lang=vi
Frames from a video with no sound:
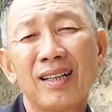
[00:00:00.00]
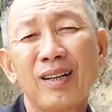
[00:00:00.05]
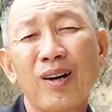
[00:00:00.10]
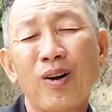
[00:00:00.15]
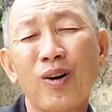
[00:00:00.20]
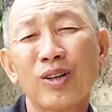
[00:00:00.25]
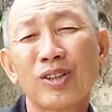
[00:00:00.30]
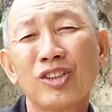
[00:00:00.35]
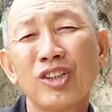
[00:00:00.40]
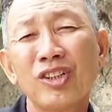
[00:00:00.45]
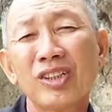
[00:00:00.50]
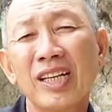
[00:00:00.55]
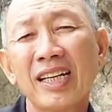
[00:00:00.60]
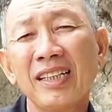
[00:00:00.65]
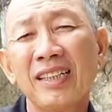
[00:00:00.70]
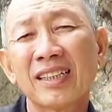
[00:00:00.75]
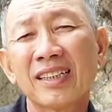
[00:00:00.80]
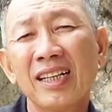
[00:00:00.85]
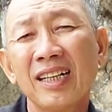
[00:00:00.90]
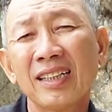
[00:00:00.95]
rồi chưa
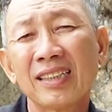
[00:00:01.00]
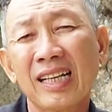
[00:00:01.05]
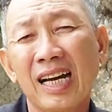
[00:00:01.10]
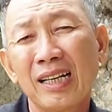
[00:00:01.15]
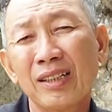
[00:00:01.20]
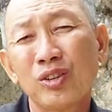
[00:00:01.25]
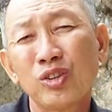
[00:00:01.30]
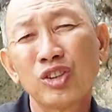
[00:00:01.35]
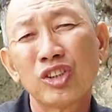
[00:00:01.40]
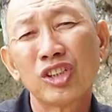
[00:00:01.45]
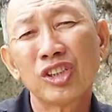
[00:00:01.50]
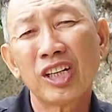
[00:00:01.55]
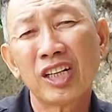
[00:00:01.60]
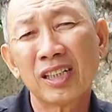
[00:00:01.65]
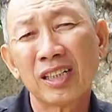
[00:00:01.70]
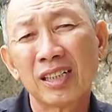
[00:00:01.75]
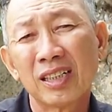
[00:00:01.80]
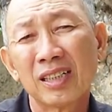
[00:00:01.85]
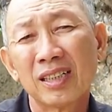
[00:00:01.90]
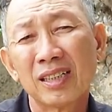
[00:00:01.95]
thấy thực tế hiện tại tôi chưa
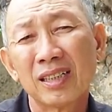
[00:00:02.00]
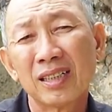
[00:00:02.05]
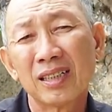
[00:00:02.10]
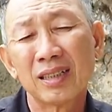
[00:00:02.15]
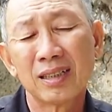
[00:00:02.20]
tin